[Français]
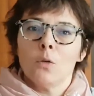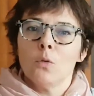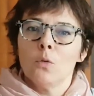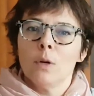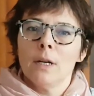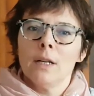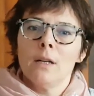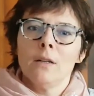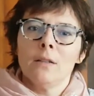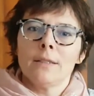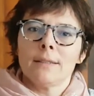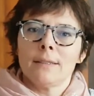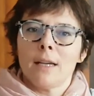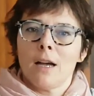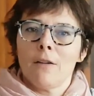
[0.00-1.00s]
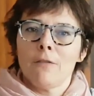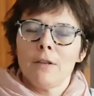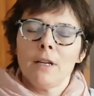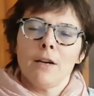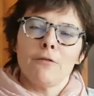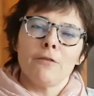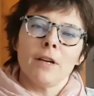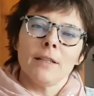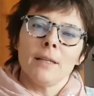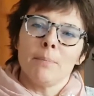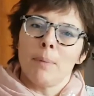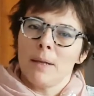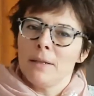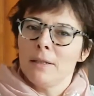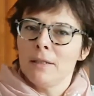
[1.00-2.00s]
où elle servait à faire des
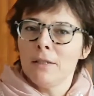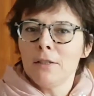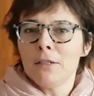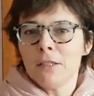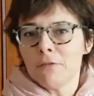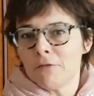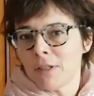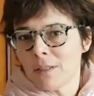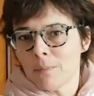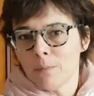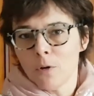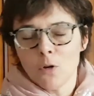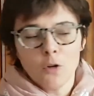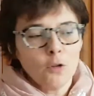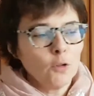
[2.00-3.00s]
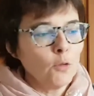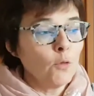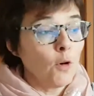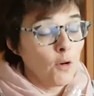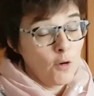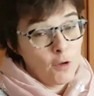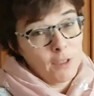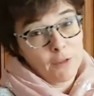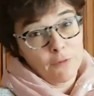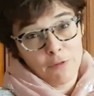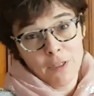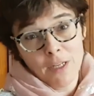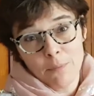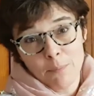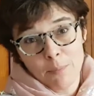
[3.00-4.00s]
paniers, des vêtements ou encore des
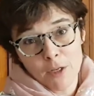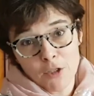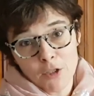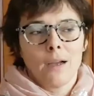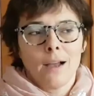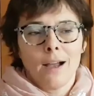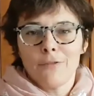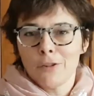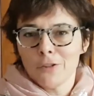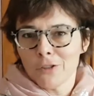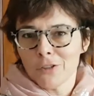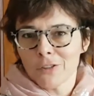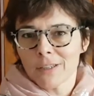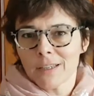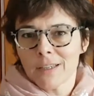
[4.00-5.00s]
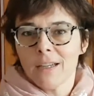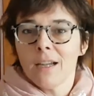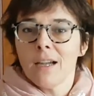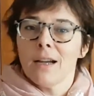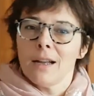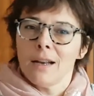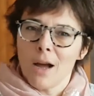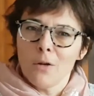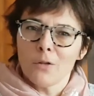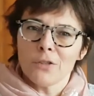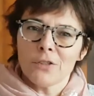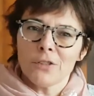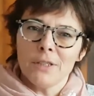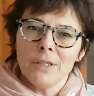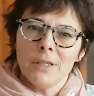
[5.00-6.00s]
filets de pêche, avant d'entrer, là
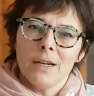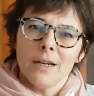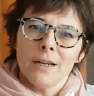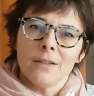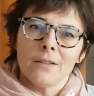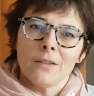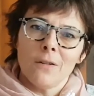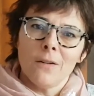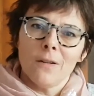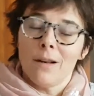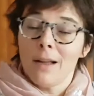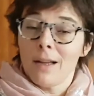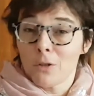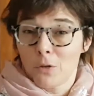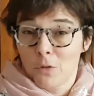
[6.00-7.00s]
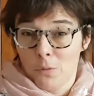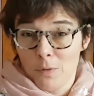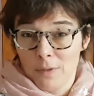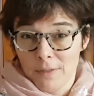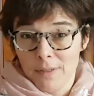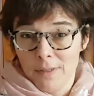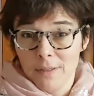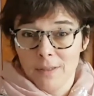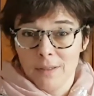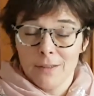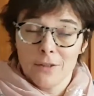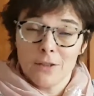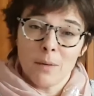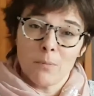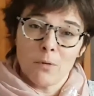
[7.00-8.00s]
aussi, dans la
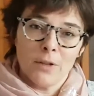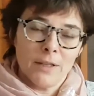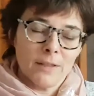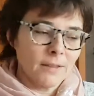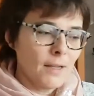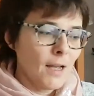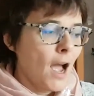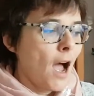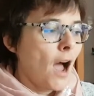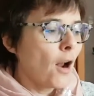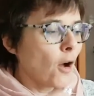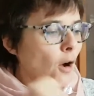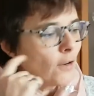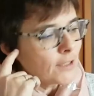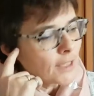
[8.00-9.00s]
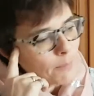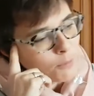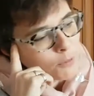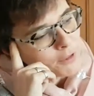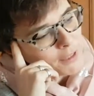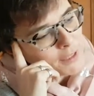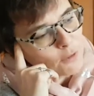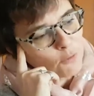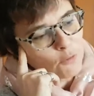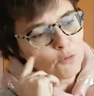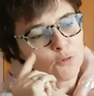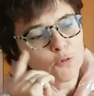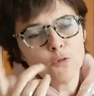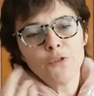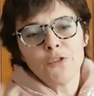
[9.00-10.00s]
cuisine japonaise. Alors en japonais,
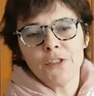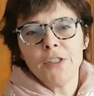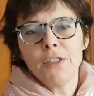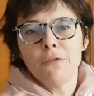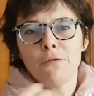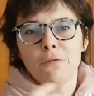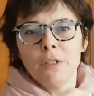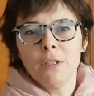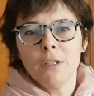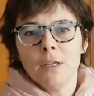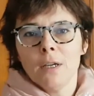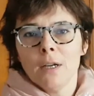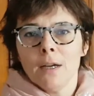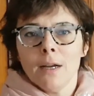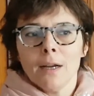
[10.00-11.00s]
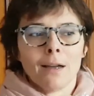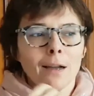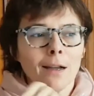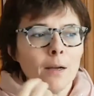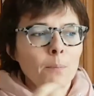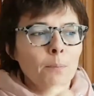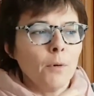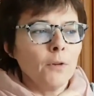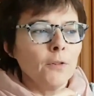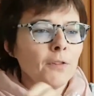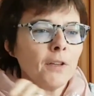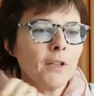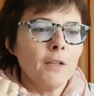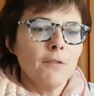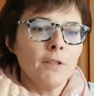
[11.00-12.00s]
kuzu signifie grimpante
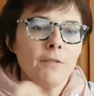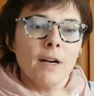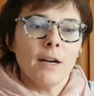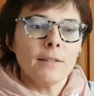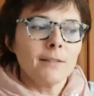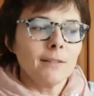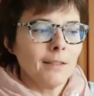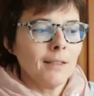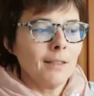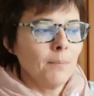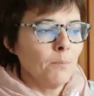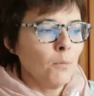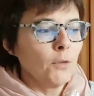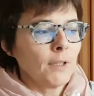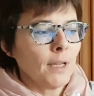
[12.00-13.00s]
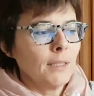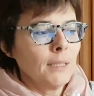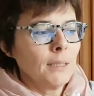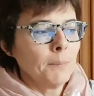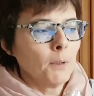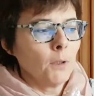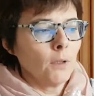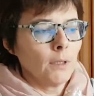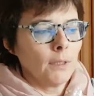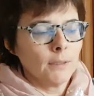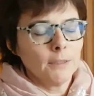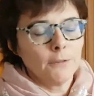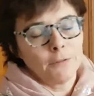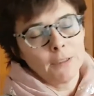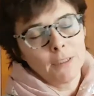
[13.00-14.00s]
et vivace. Et botaniquement, en
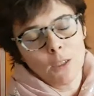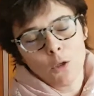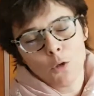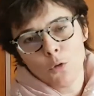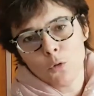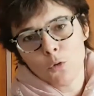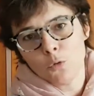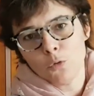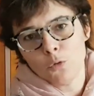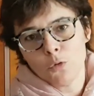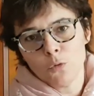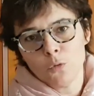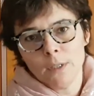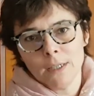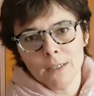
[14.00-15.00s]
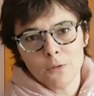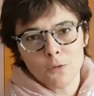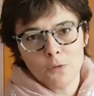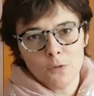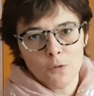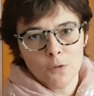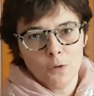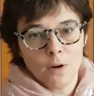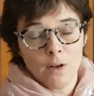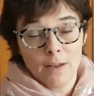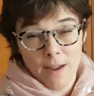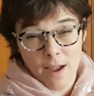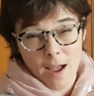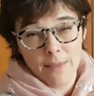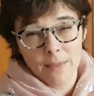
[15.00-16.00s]
effet, le kudzu est une
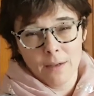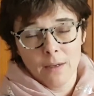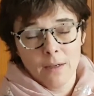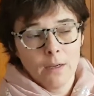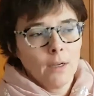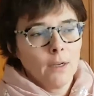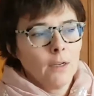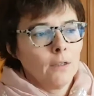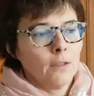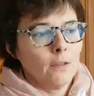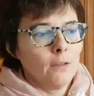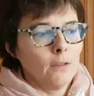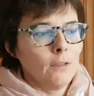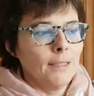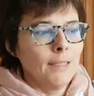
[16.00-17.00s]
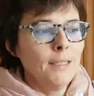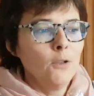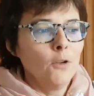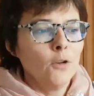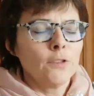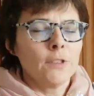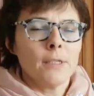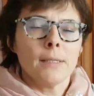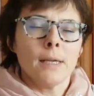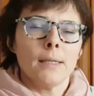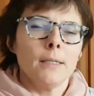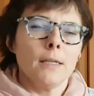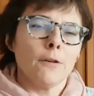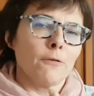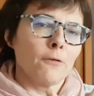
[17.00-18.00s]
liane euh, ligneuse,
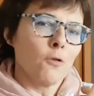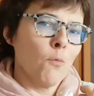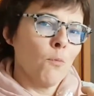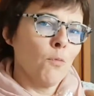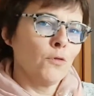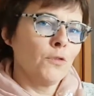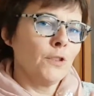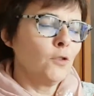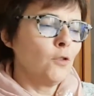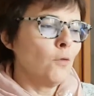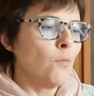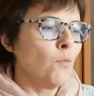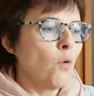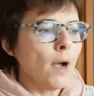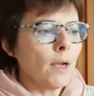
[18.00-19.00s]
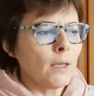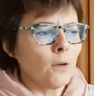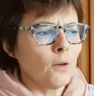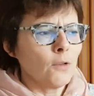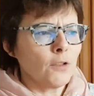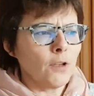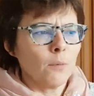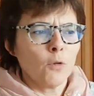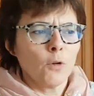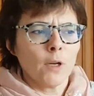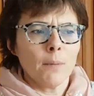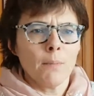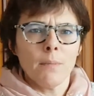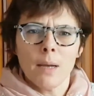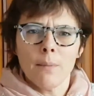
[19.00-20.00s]
c'est-à-dire composée de bois qui
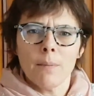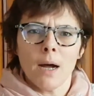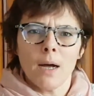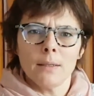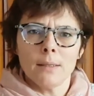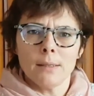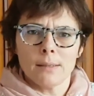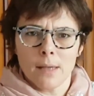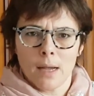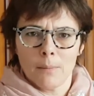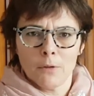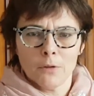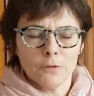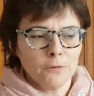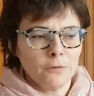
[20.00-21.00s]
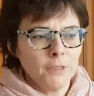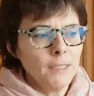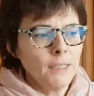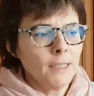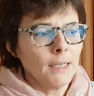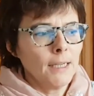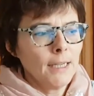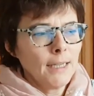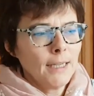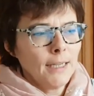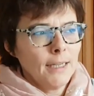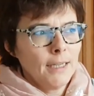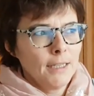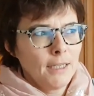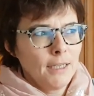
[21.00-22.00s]
ressemblerait même à des sarments de vigne
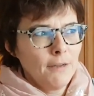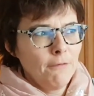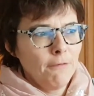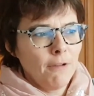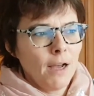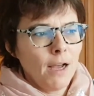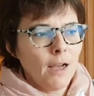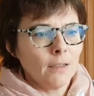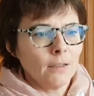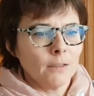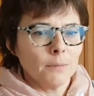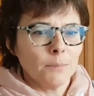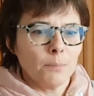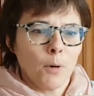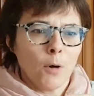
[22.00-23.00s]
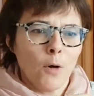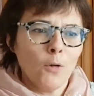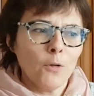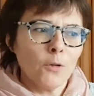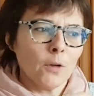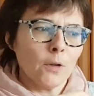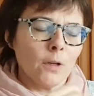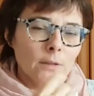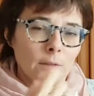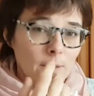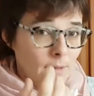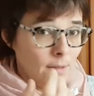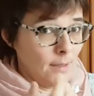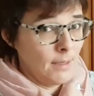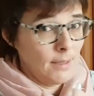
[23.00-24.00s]
et qui va euh, prendre des,
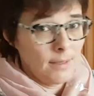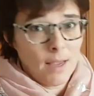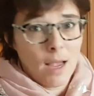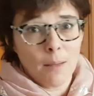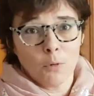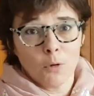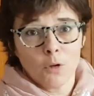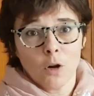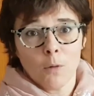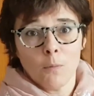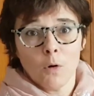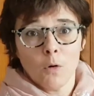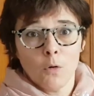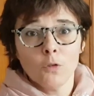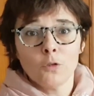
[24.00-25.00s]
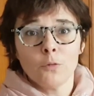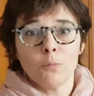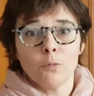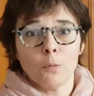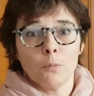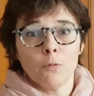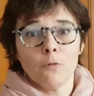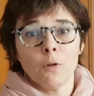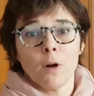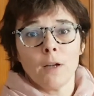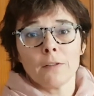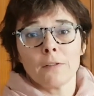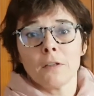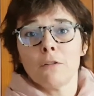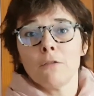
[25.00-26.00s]
les arbres comme hôtes pour
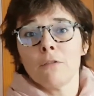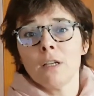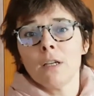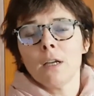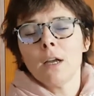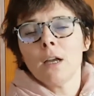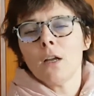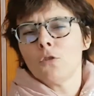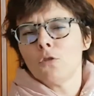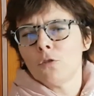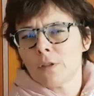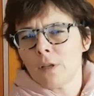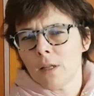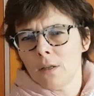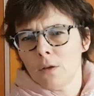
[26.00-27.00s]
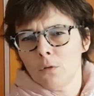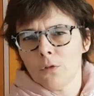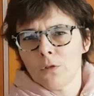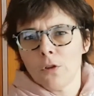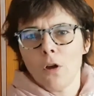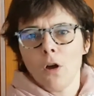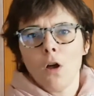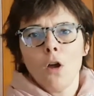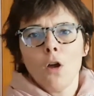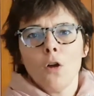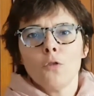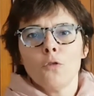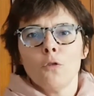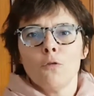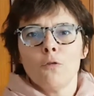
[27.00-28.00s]
pouvoir s'élever jusqu'à des hauteurs
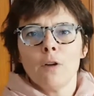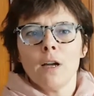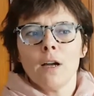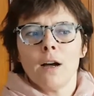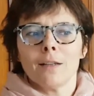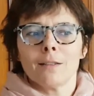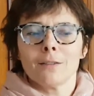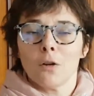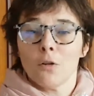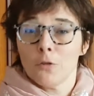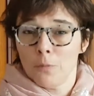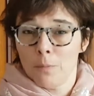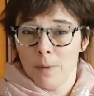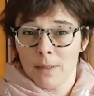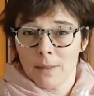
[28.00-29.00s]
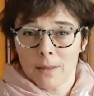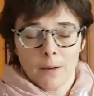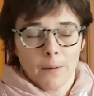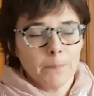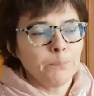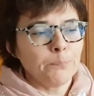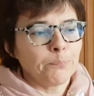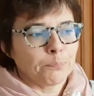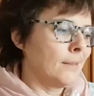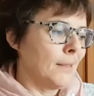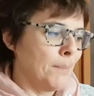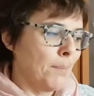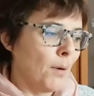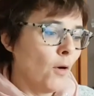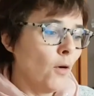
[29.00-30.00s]
de 20 à 30 mètres.
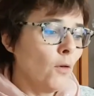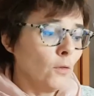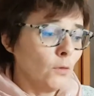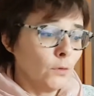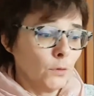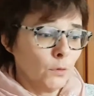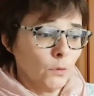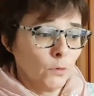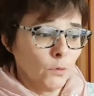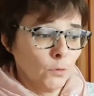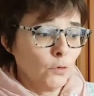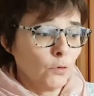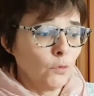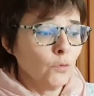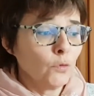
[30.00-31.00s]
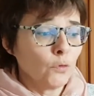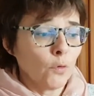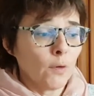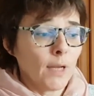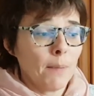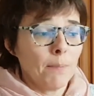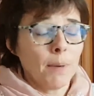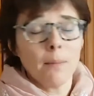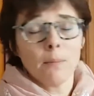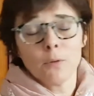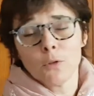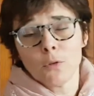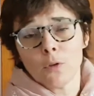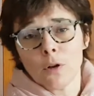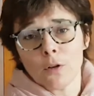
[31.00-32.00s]
Ces plants de kudzu sont capables
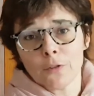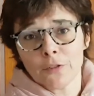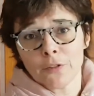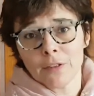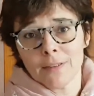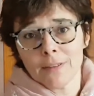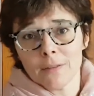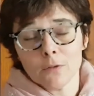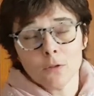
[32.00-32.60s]
de lancer